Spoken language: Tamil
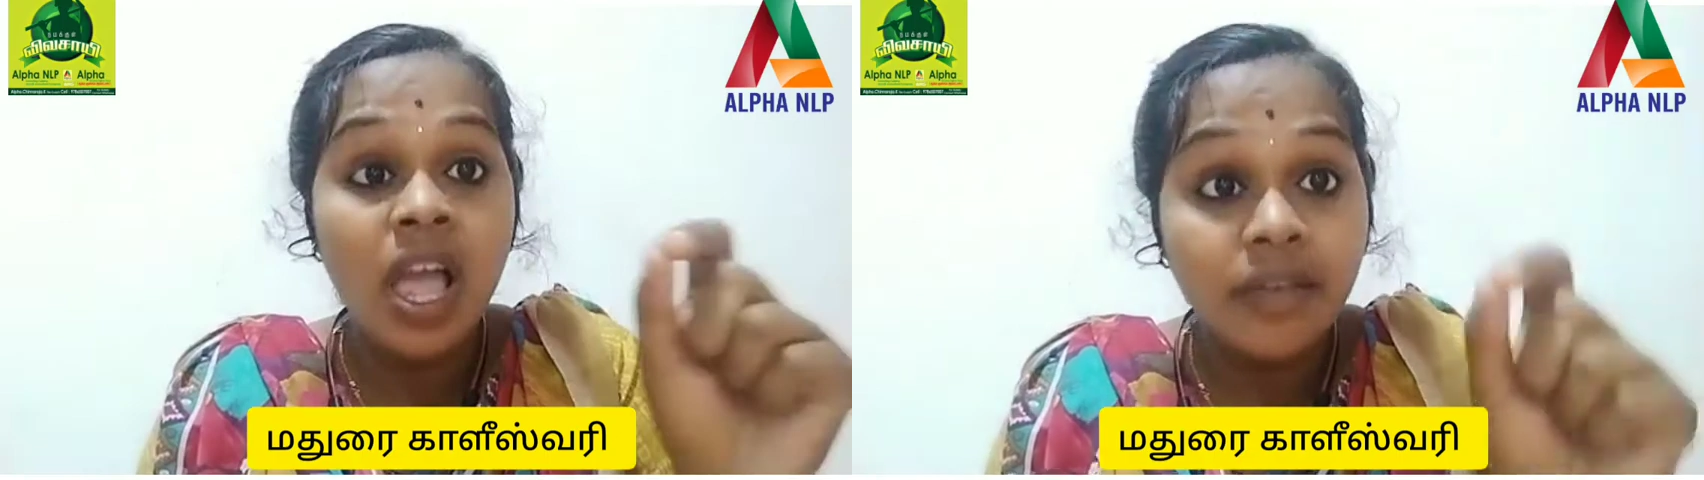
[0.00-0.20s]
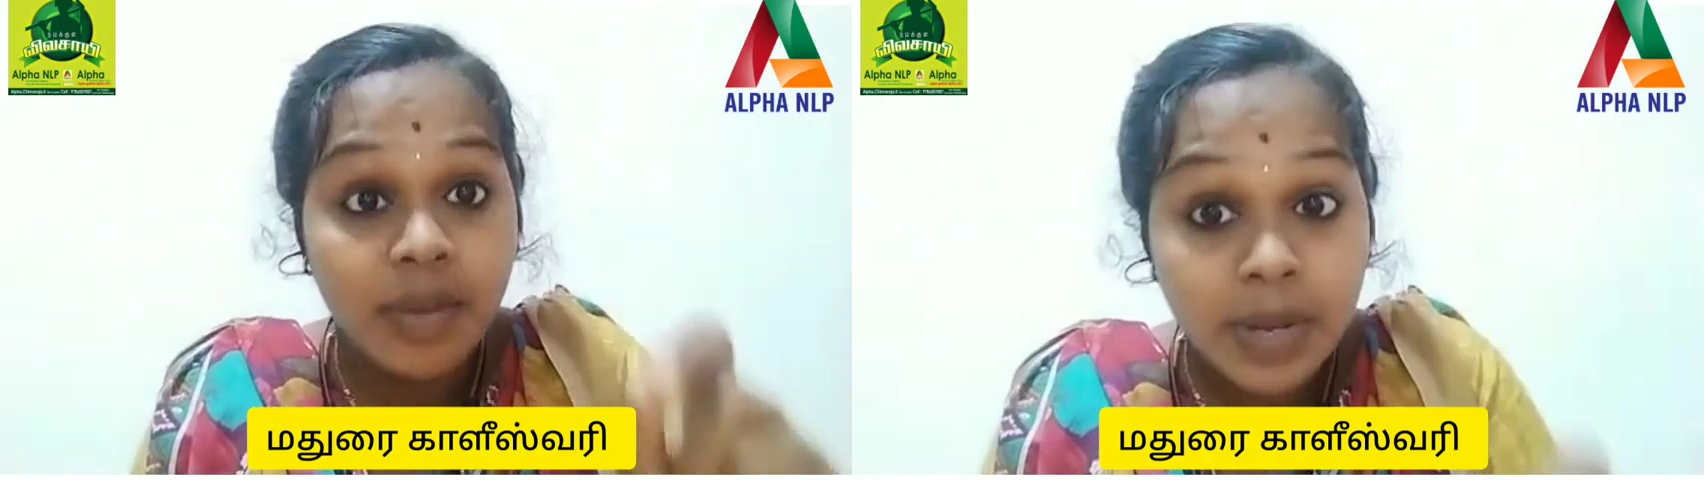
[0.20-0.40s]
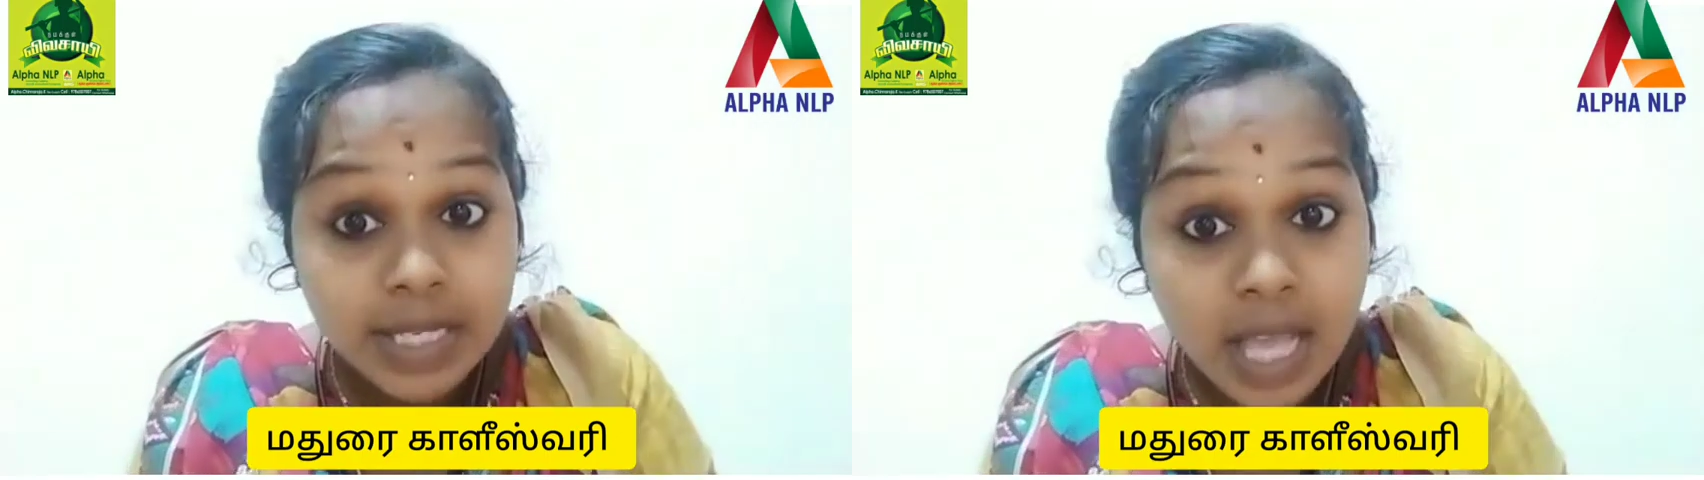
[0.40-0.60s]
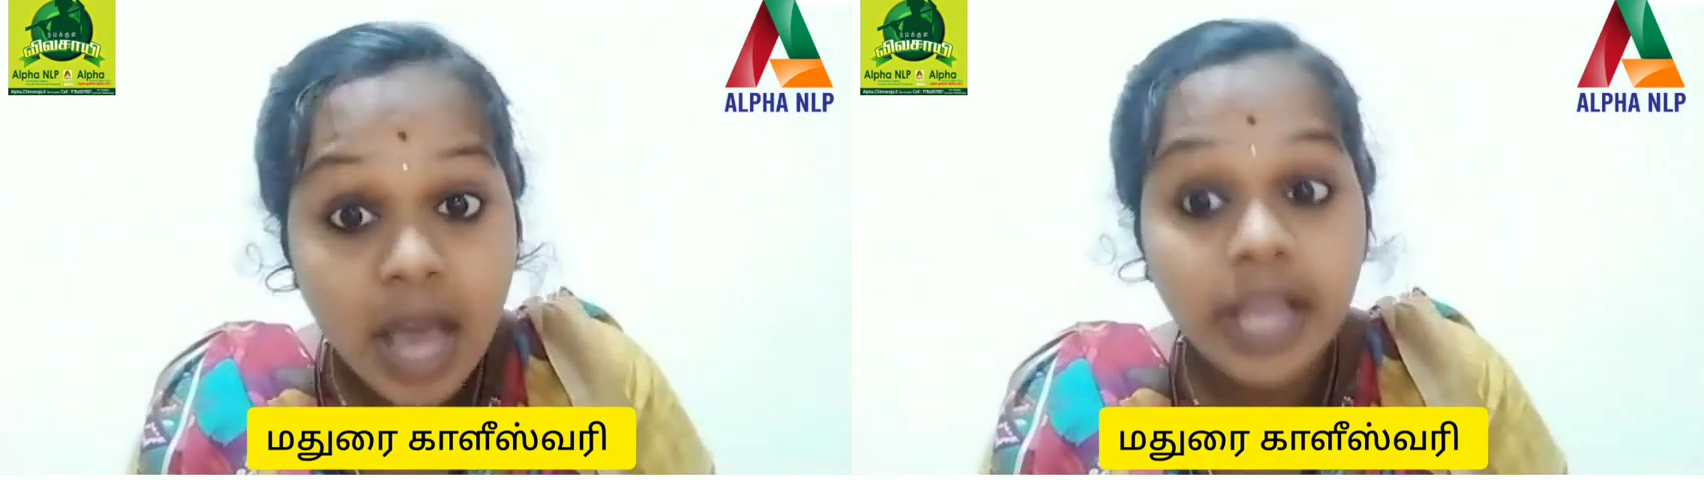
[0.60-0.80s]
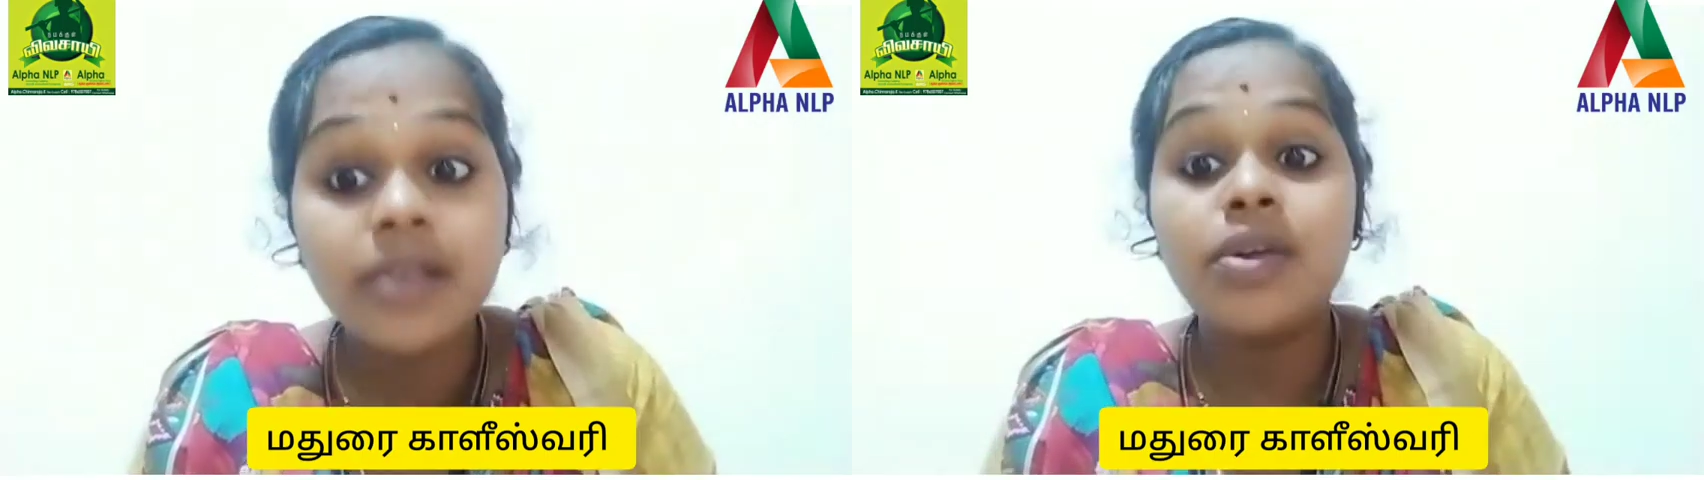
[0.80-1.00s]

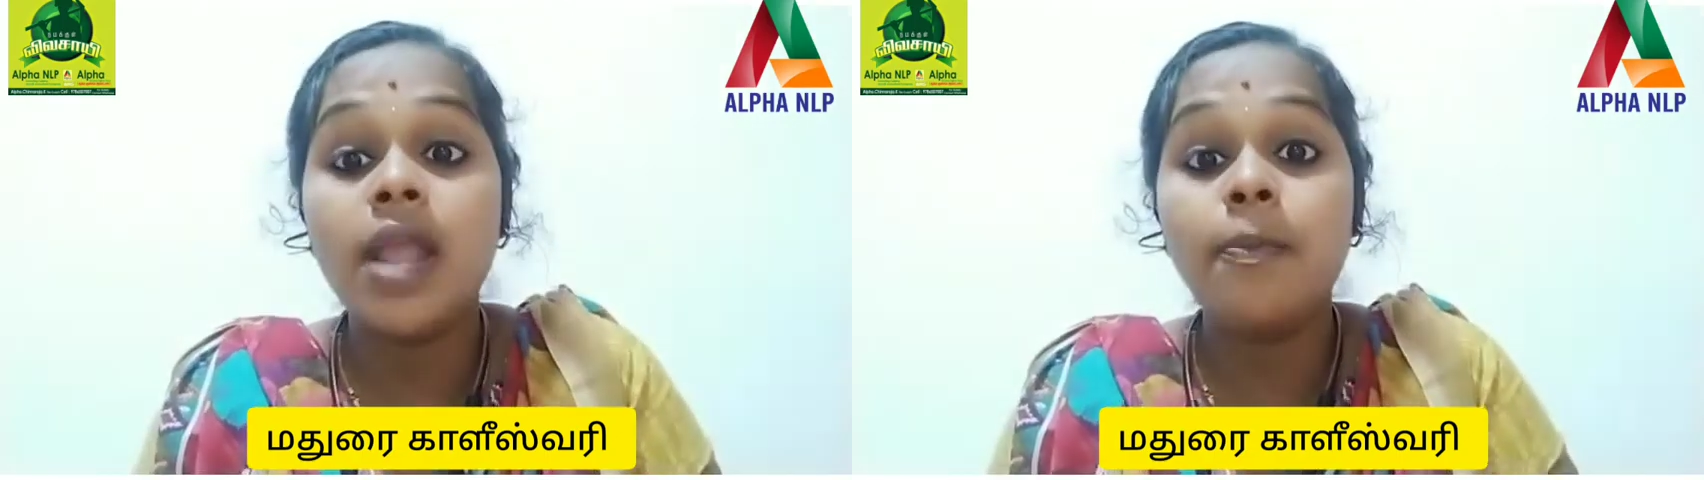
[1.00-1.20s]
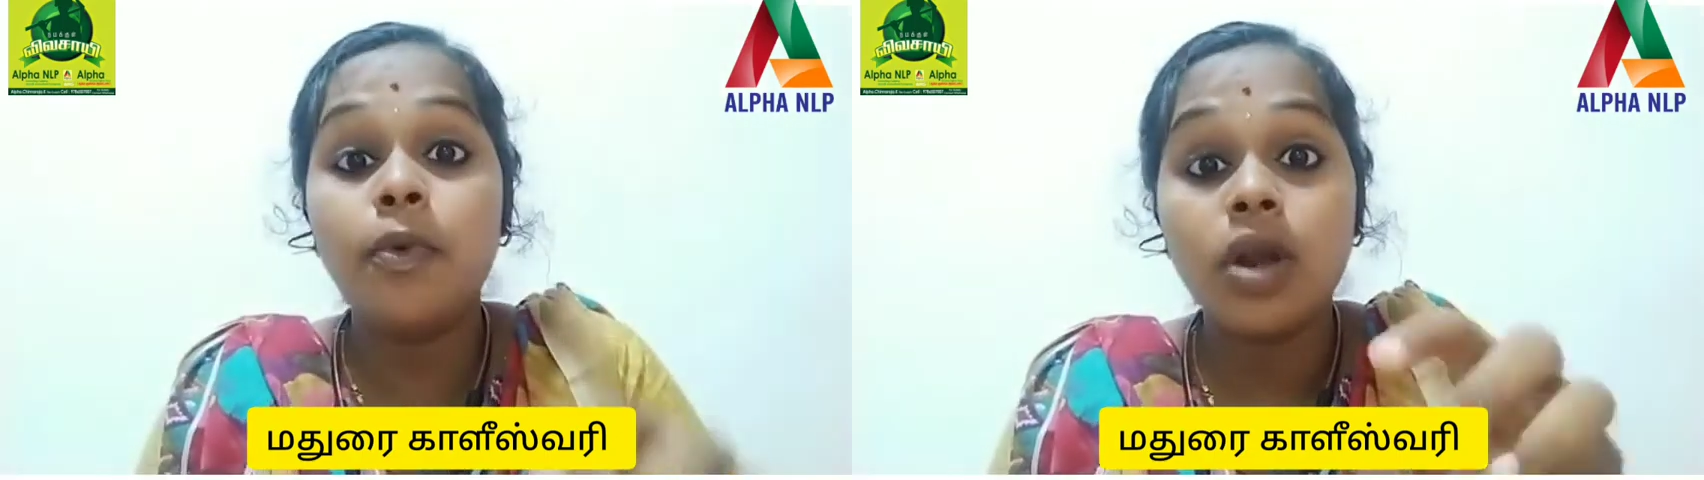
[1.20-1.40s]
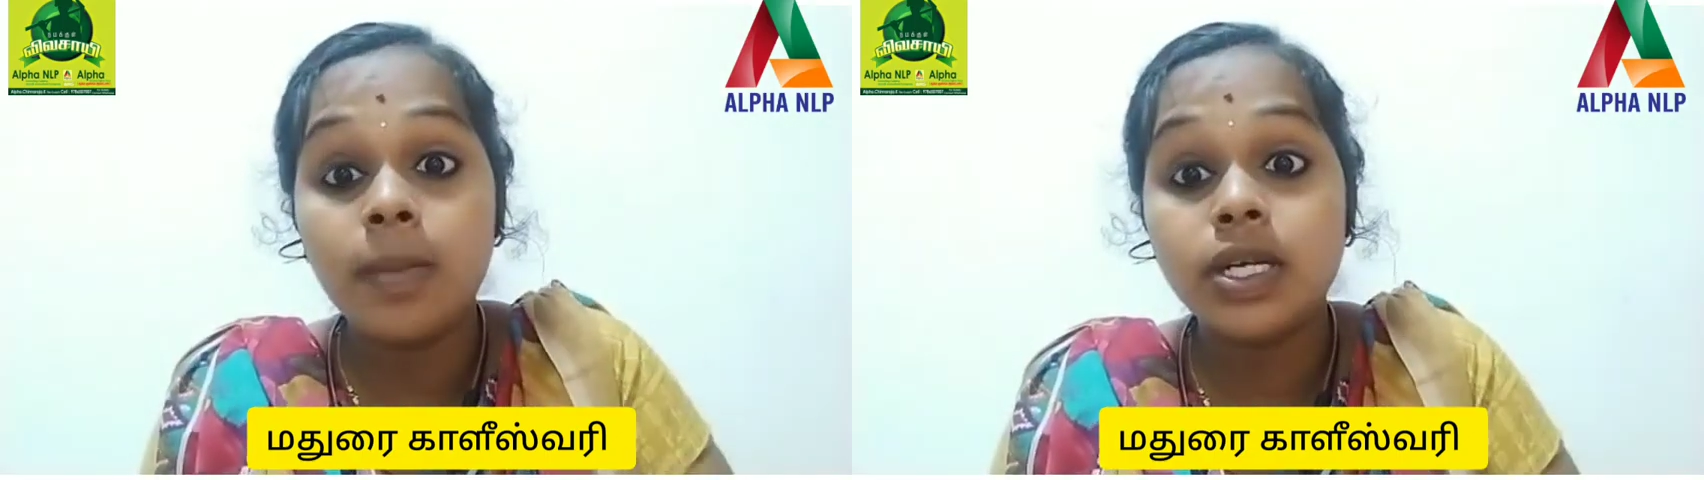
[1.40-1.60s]
விவசாய விளைபொருள்